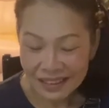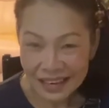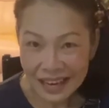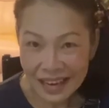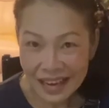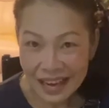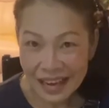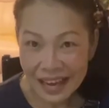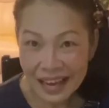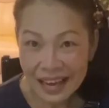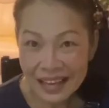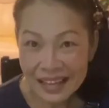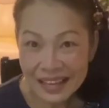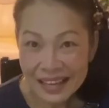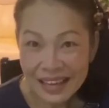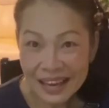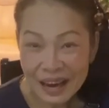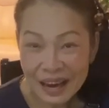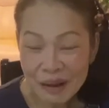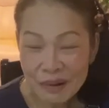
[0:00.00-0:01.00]
นะคะ
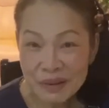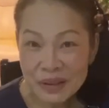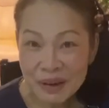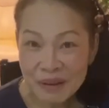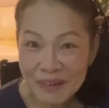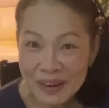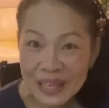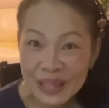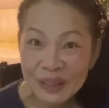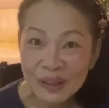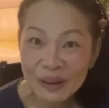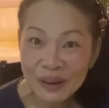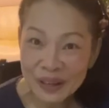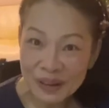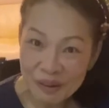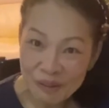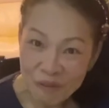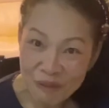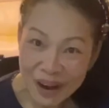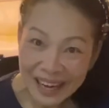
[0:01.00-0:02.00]
ข้าวเหนียวไว้กินตอนก
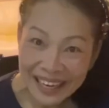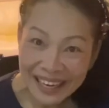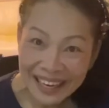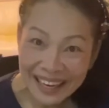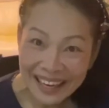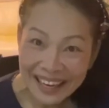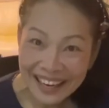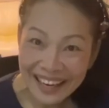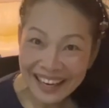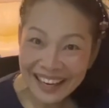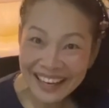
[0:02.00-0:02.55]
ลางวันค่ะ